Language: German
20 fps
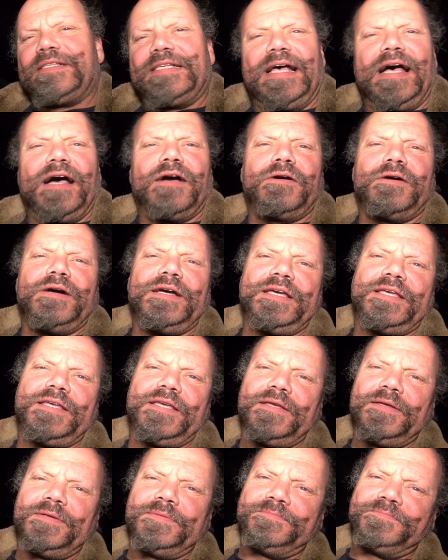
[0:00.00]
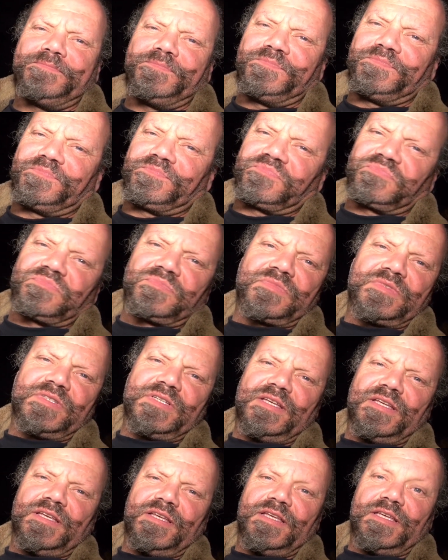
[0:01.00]
sage euch,
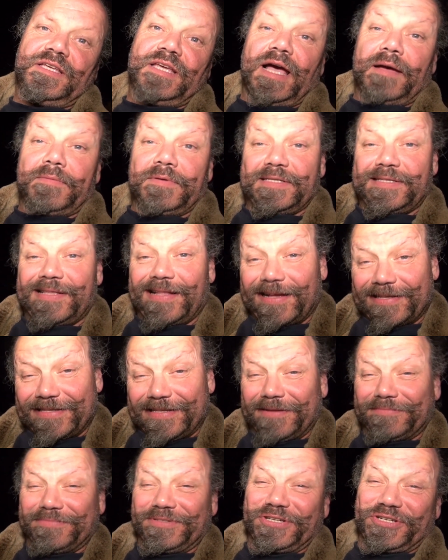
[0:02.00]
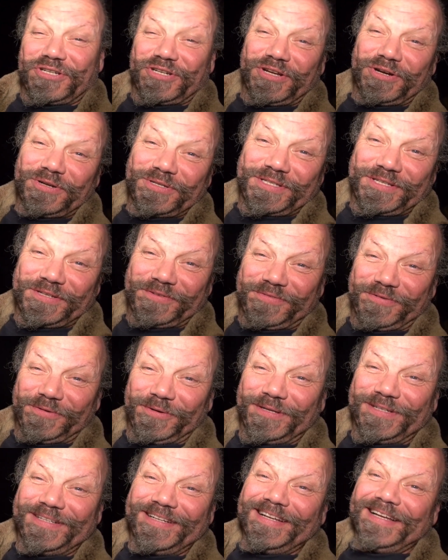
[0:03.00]
ich habe jetzt langsam die Schnauze
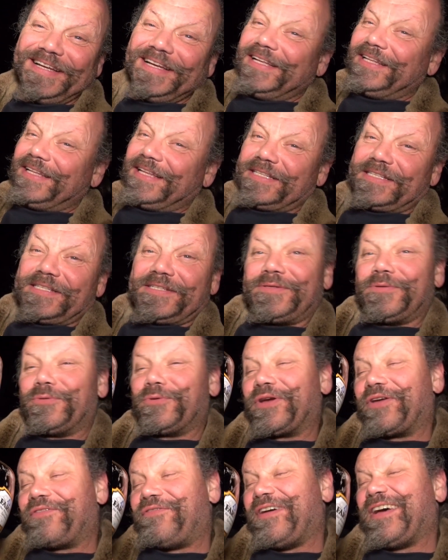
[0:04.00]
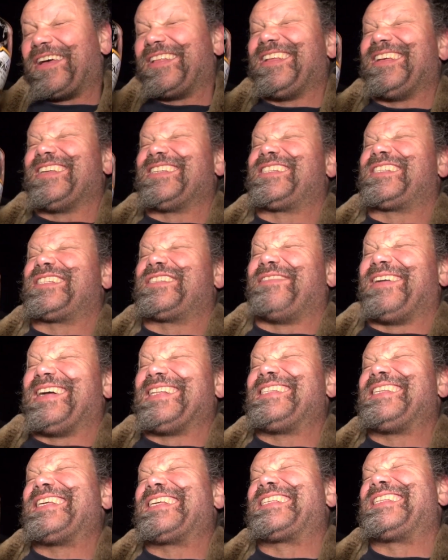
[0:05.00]
voll. Das ist ungefähr das
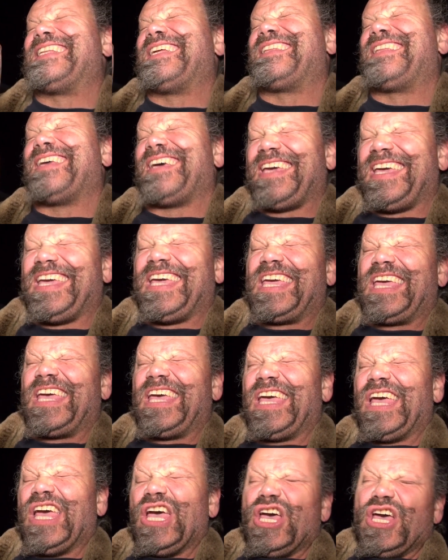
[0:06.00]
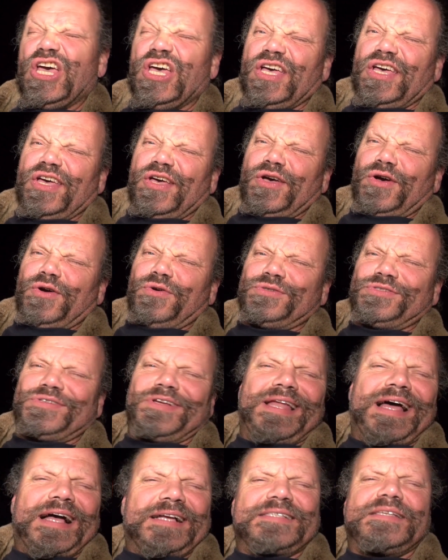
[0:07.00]
20. Take. Und so
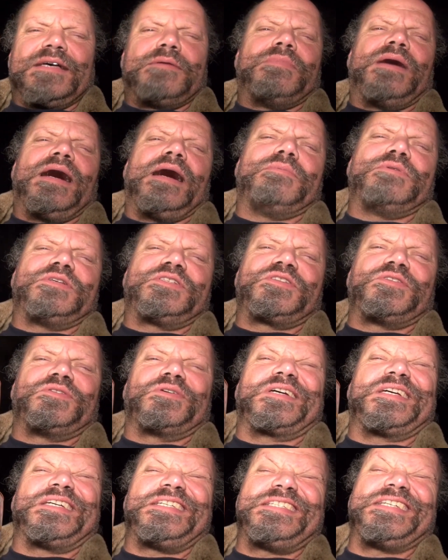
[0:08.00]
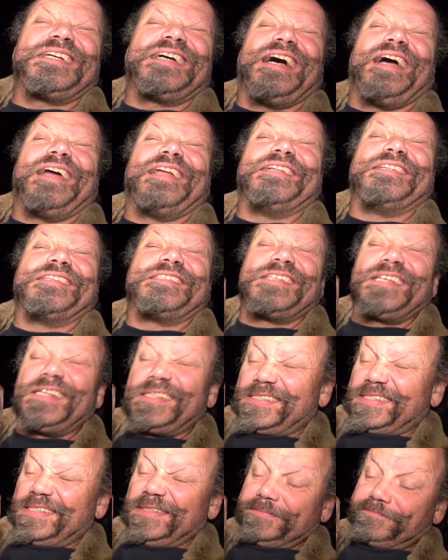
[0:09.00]
langsam habe ich so richtig einen
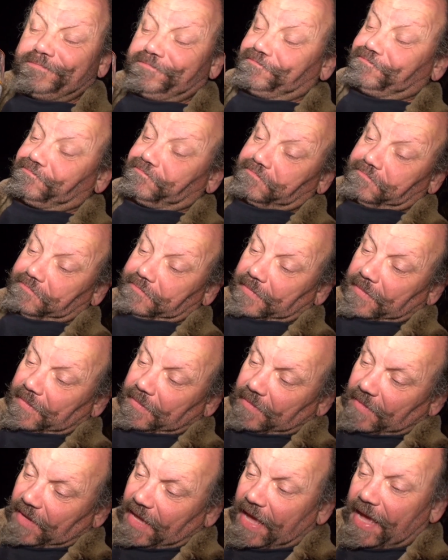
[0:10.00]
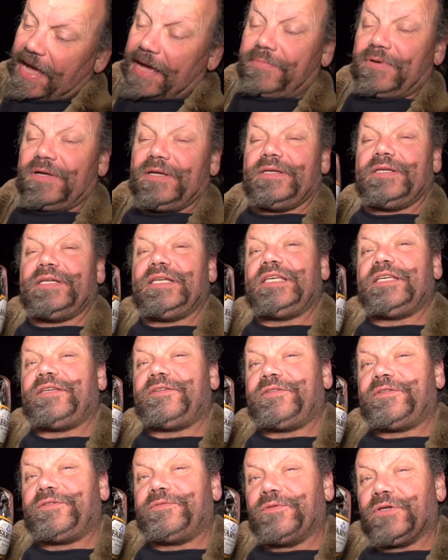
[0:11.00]
Sitzen. Aber
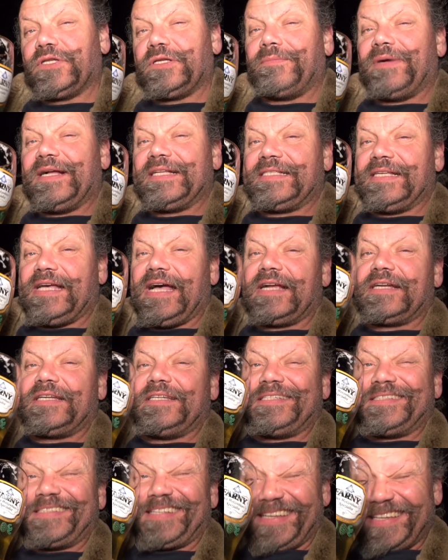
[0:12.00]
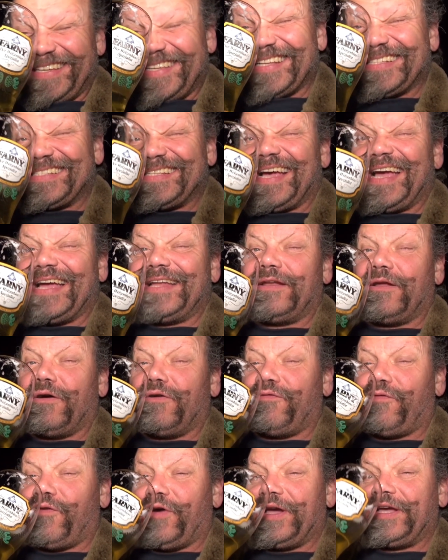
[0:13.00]
ich würde mal sagen, ich trinke jetzt einen
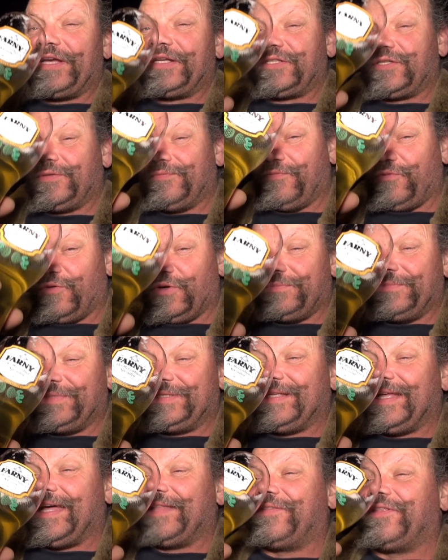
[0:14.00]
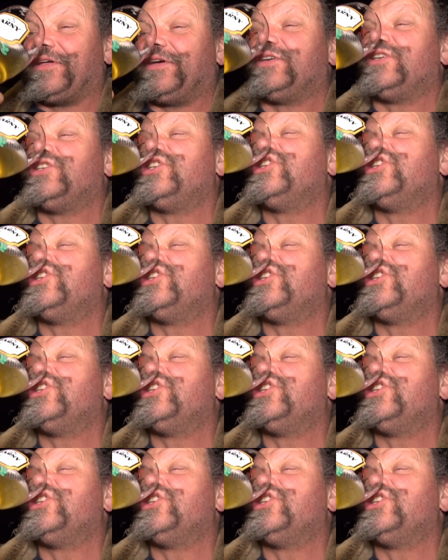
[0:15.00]
auf euch zum Wohl miteinander